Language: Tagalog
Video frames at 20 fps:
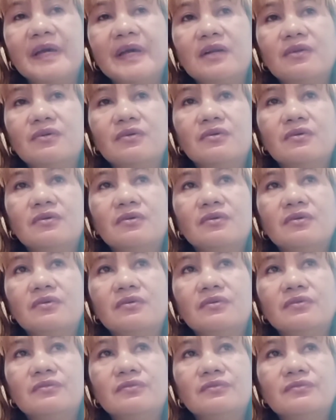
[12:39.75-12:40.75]
Pero
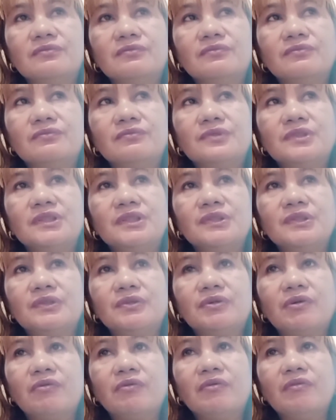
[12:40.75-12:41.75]

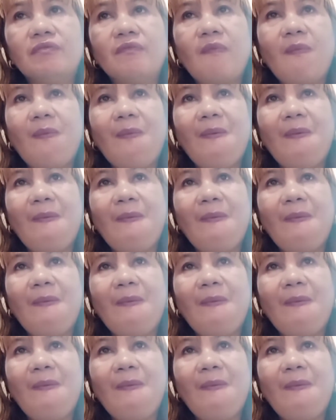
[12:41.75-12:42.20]
siguro,